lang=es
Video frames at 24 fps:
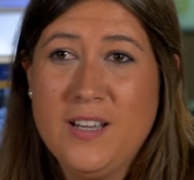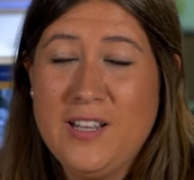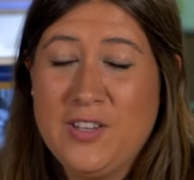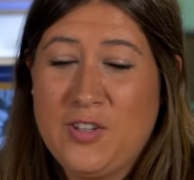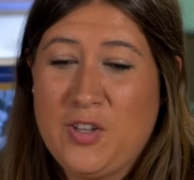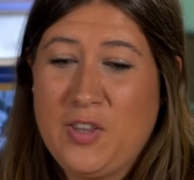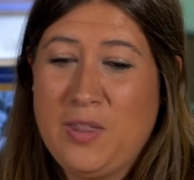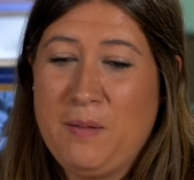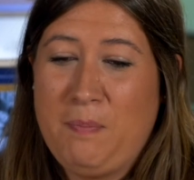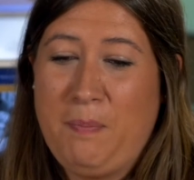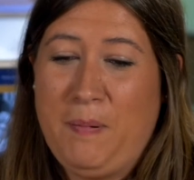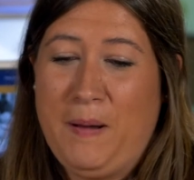
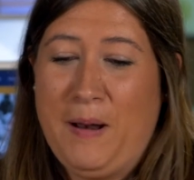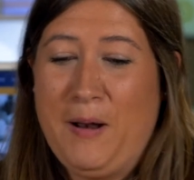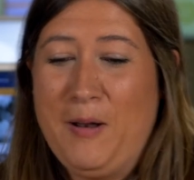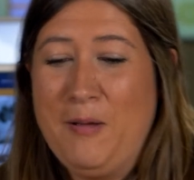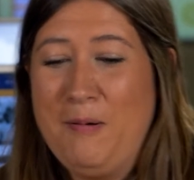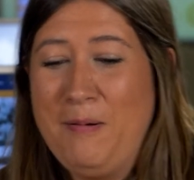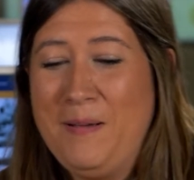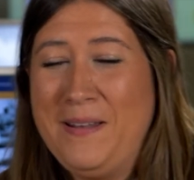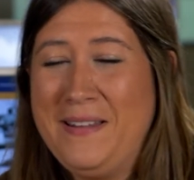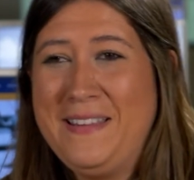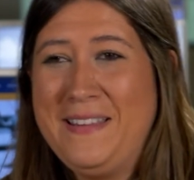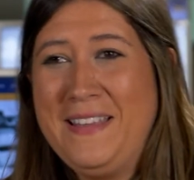Entonces, para
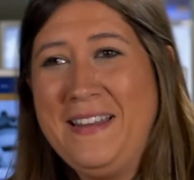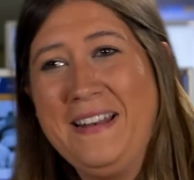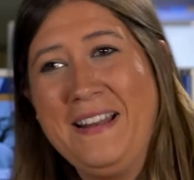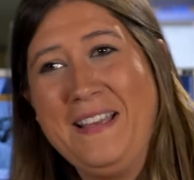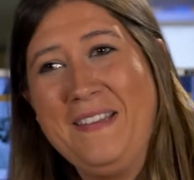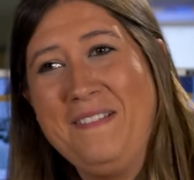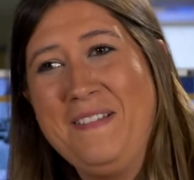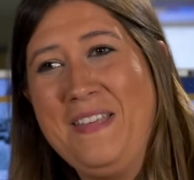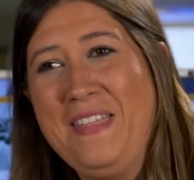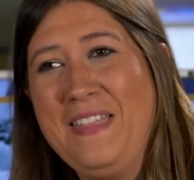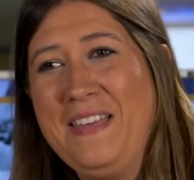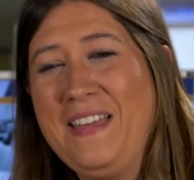no tener
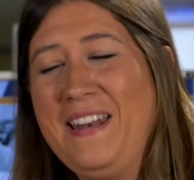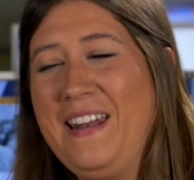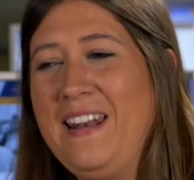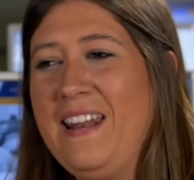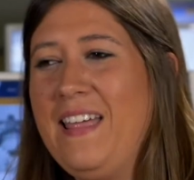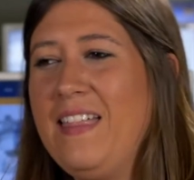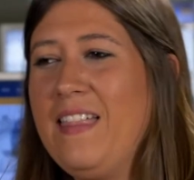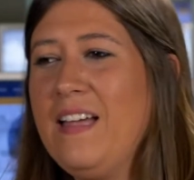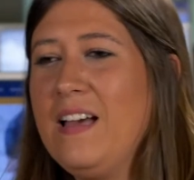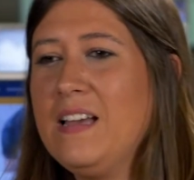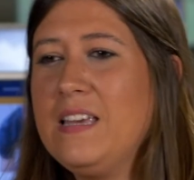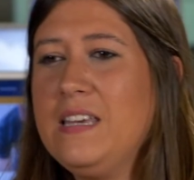que venir de
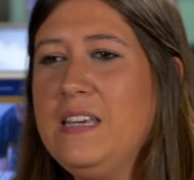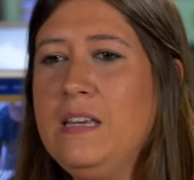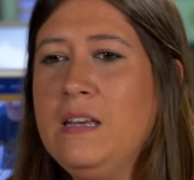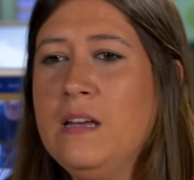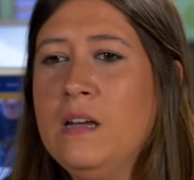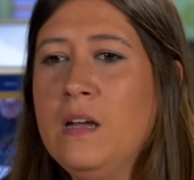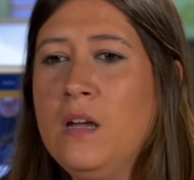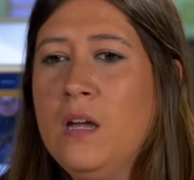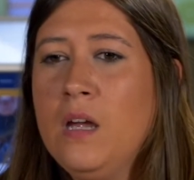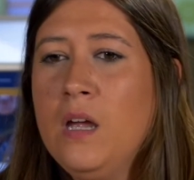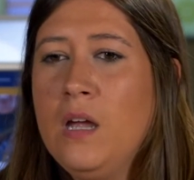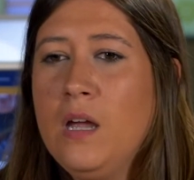Granada aquí,
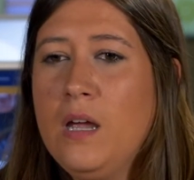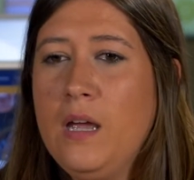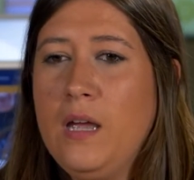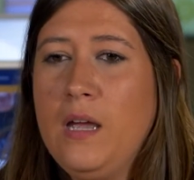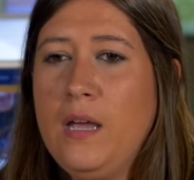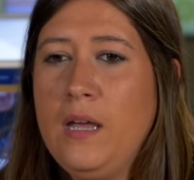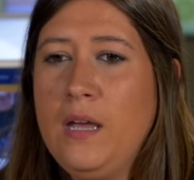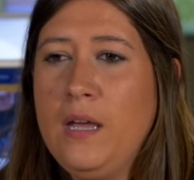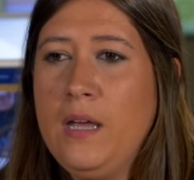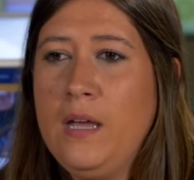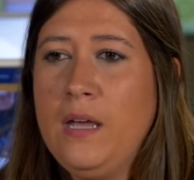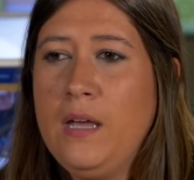
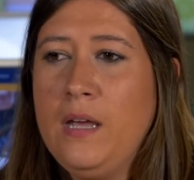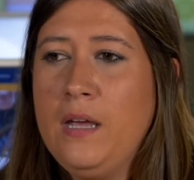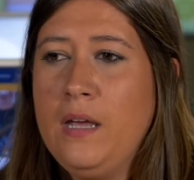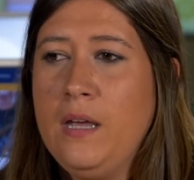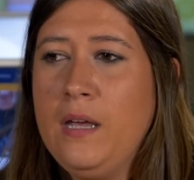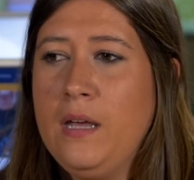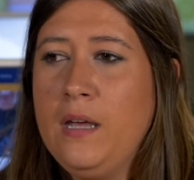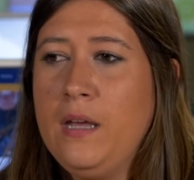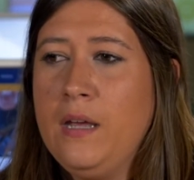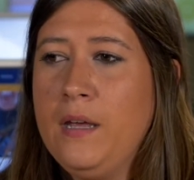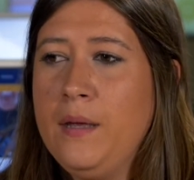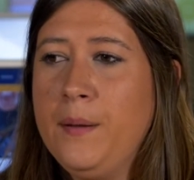
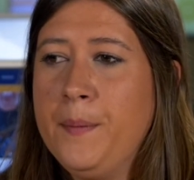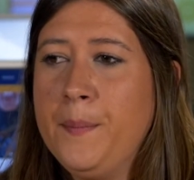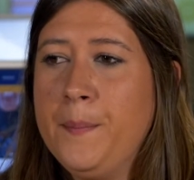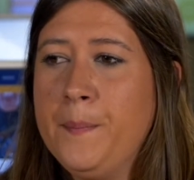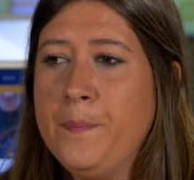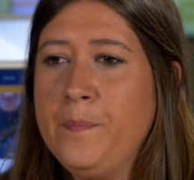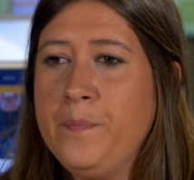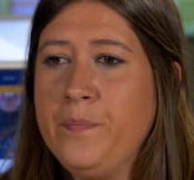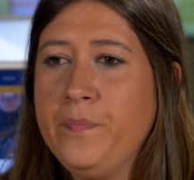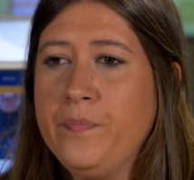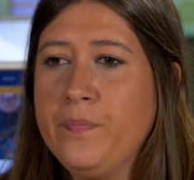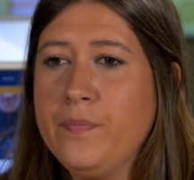
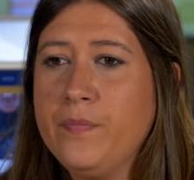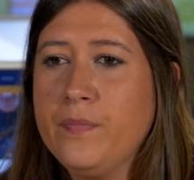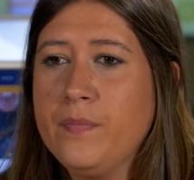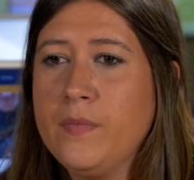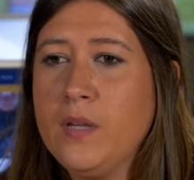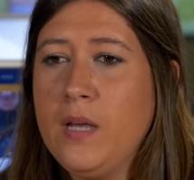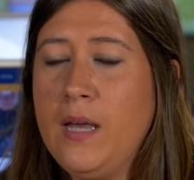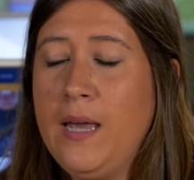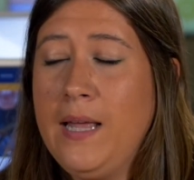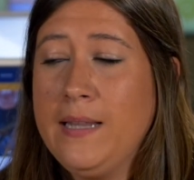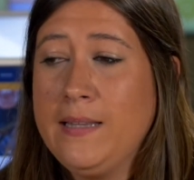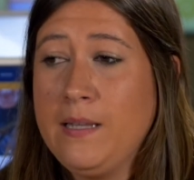em,
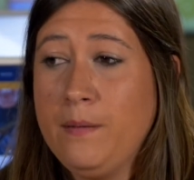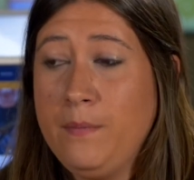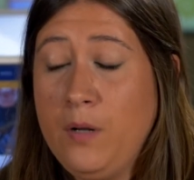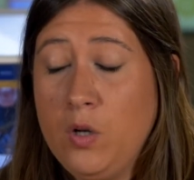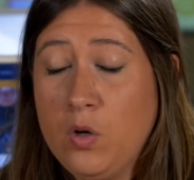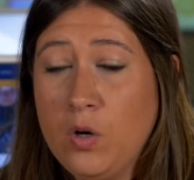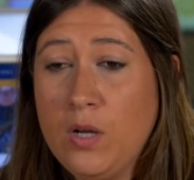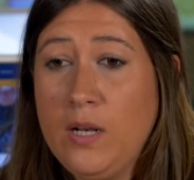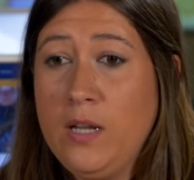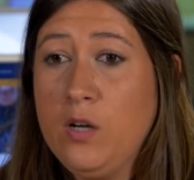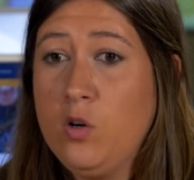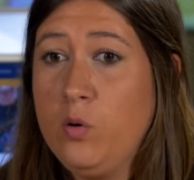es también
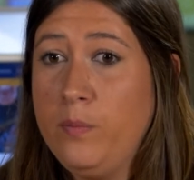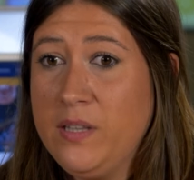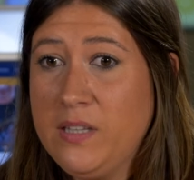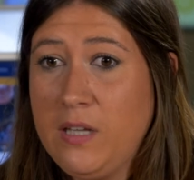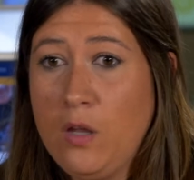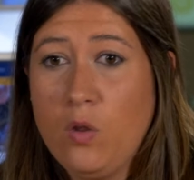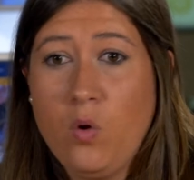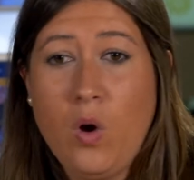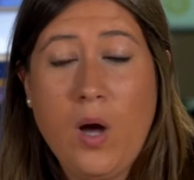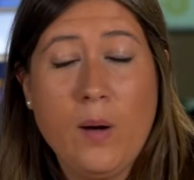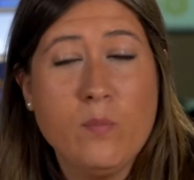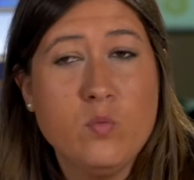lo que le he
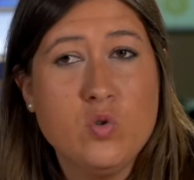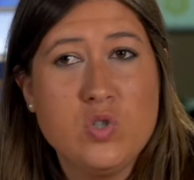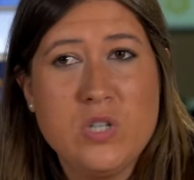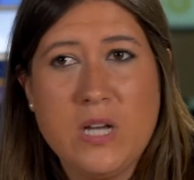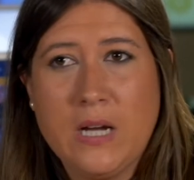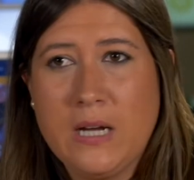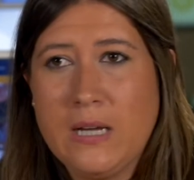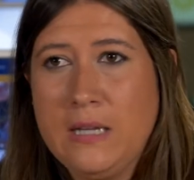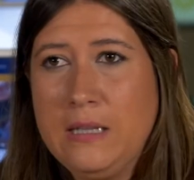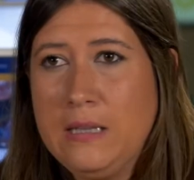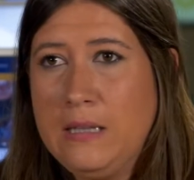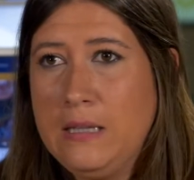comentado a
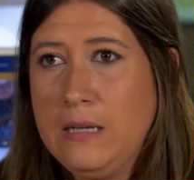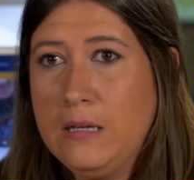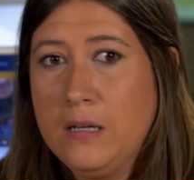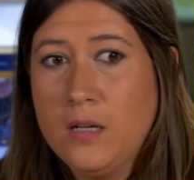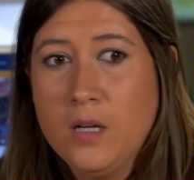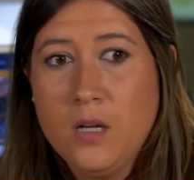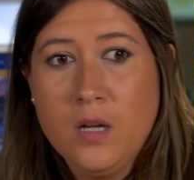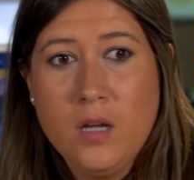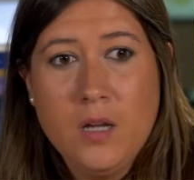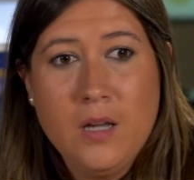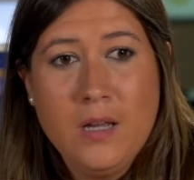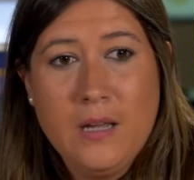mucha gente,
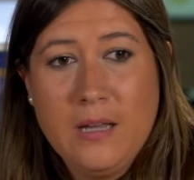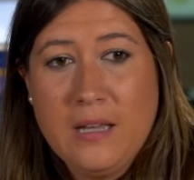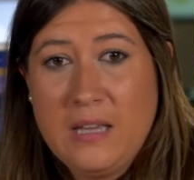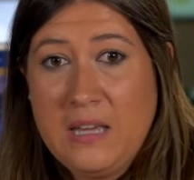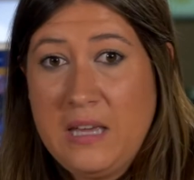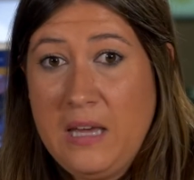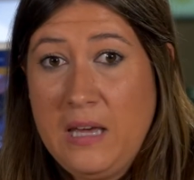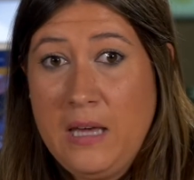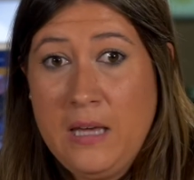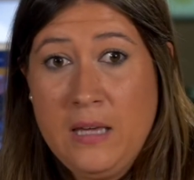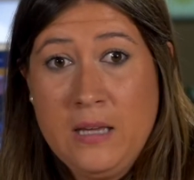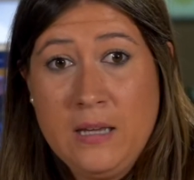
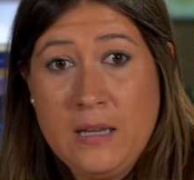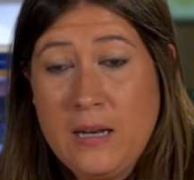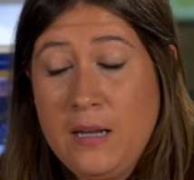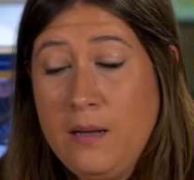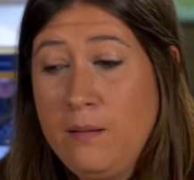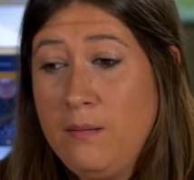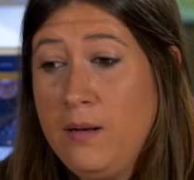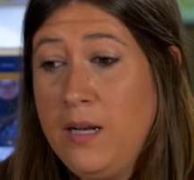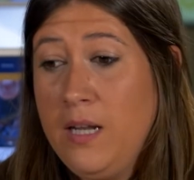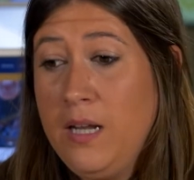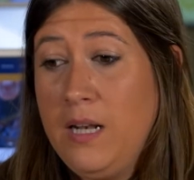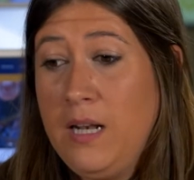que
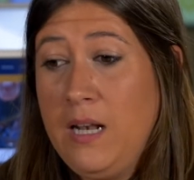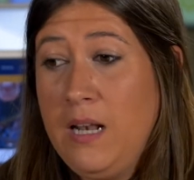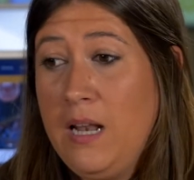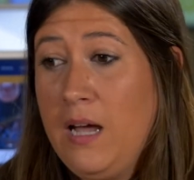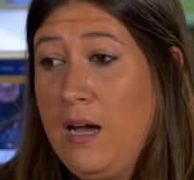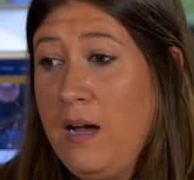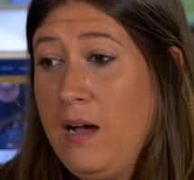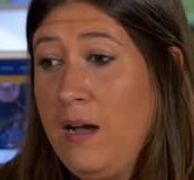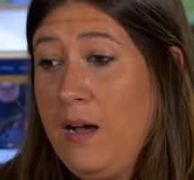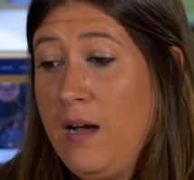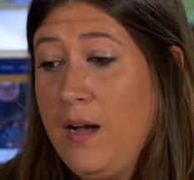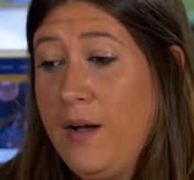increíble,
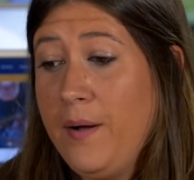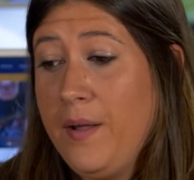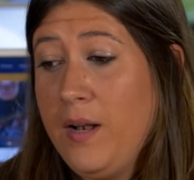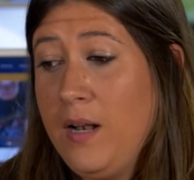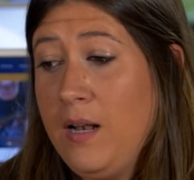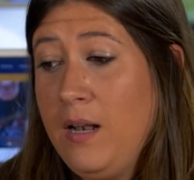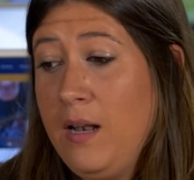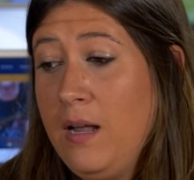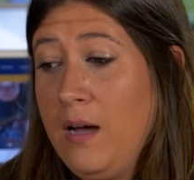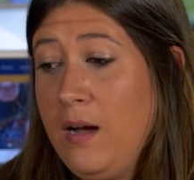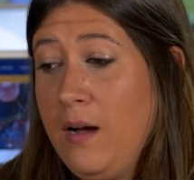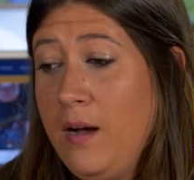
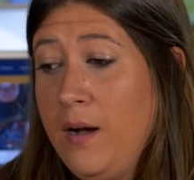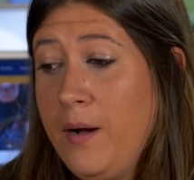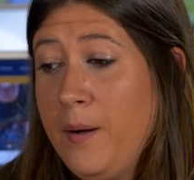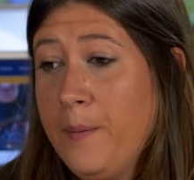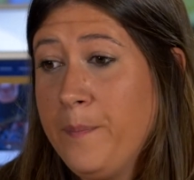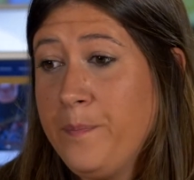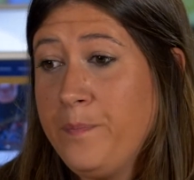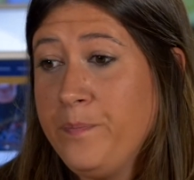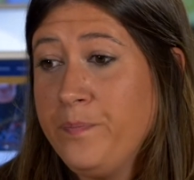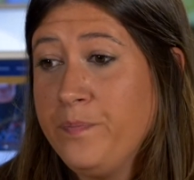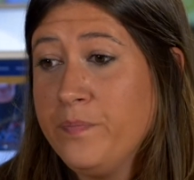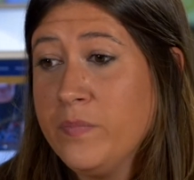
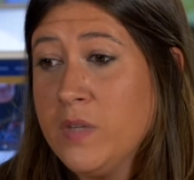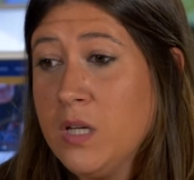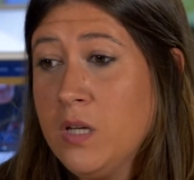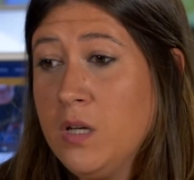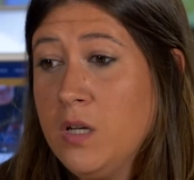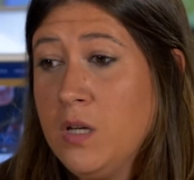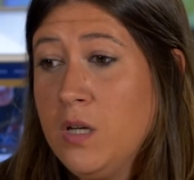mm,